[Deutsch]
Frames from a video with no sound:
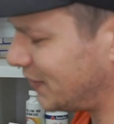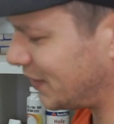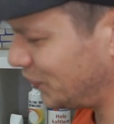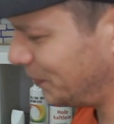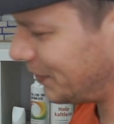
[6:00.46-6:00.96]

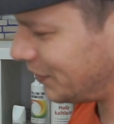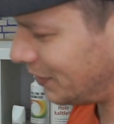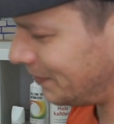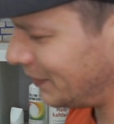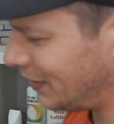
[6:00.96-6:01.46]
dazu
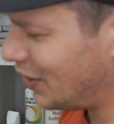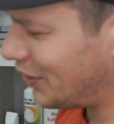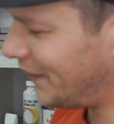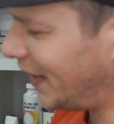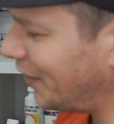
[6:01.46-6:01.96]
bekommen.
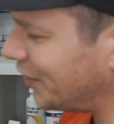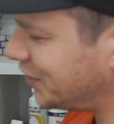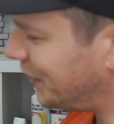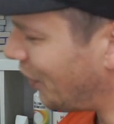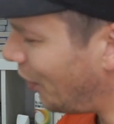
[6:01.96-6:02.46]
Und wenn ihr
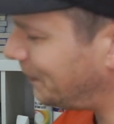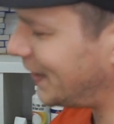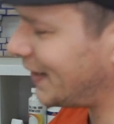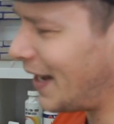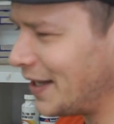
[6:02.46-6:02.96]
euch die
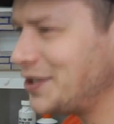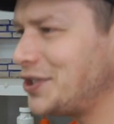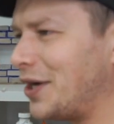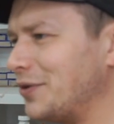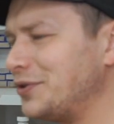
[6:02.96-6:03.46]
Optik
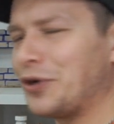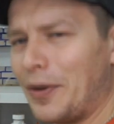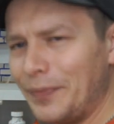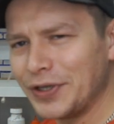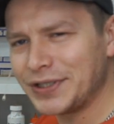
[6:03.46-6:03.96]
anschaut,
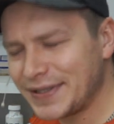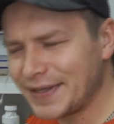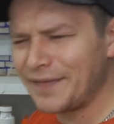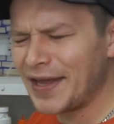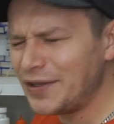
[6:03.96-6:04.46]
kommt euch das
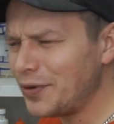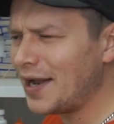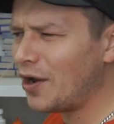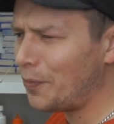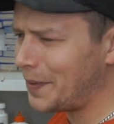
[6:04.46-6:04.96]

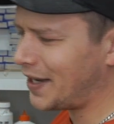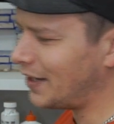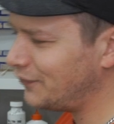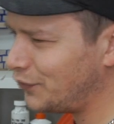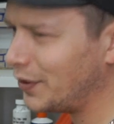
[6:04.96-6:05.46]
eventuell auch
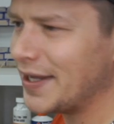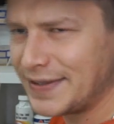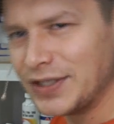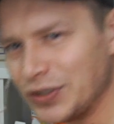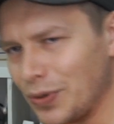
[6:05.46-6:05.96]
bekannt vor. Jetzt
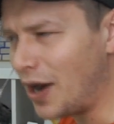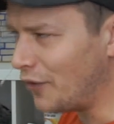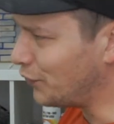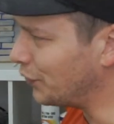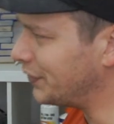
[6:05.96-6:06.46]
nicht nur
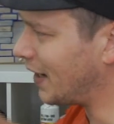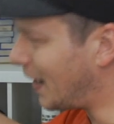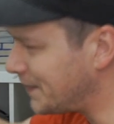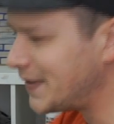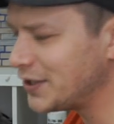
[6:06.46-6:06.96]
aufgrund der
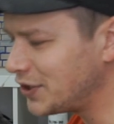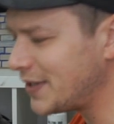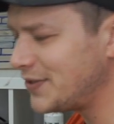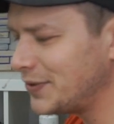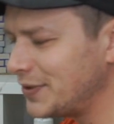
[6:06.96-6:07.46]

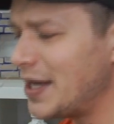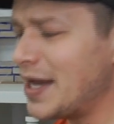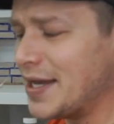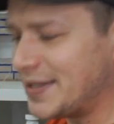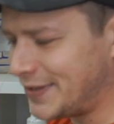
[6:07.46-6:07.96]
Kappsägenstation,
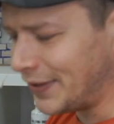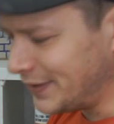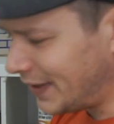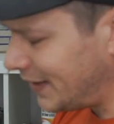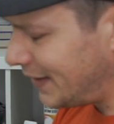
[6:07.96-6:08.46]

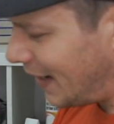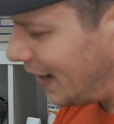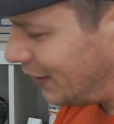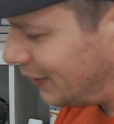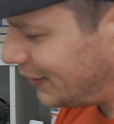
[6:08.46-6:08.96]
sondern
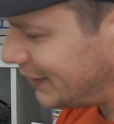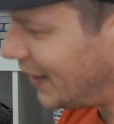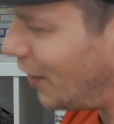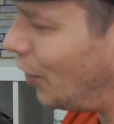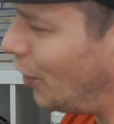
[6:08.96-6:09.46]
auch
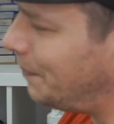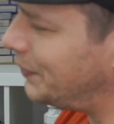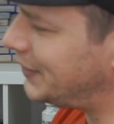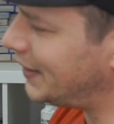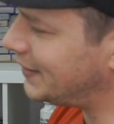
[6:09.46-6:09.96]
der
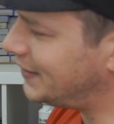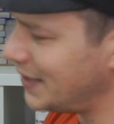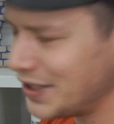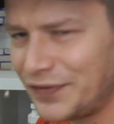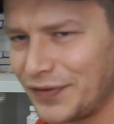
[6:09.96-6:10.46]
Optik,
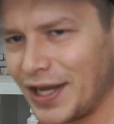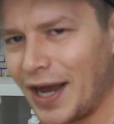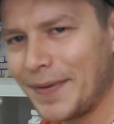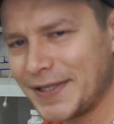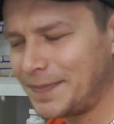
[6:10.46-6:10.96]
die ich für die
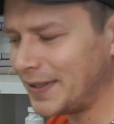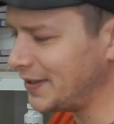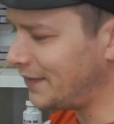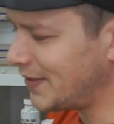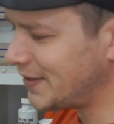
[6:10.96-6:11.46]

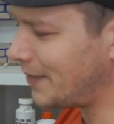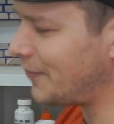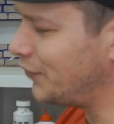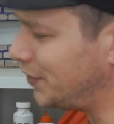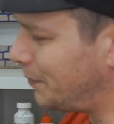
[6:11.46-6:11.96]
Arbeitsplatten gewählt
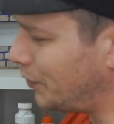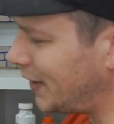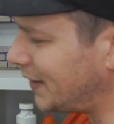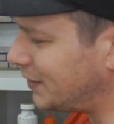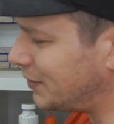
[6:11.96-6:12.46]
habe für die
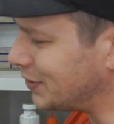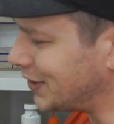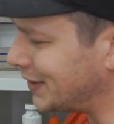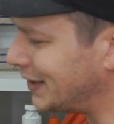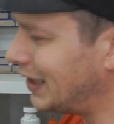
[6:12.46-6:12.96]

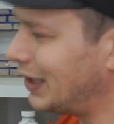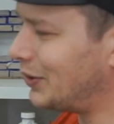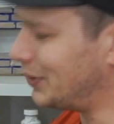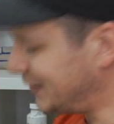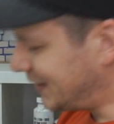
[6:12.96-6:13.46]
Projektetische.
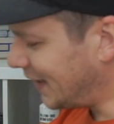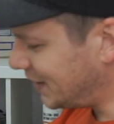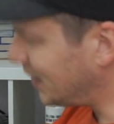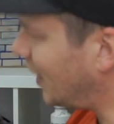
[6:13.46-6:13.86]
Und da hatte ich ja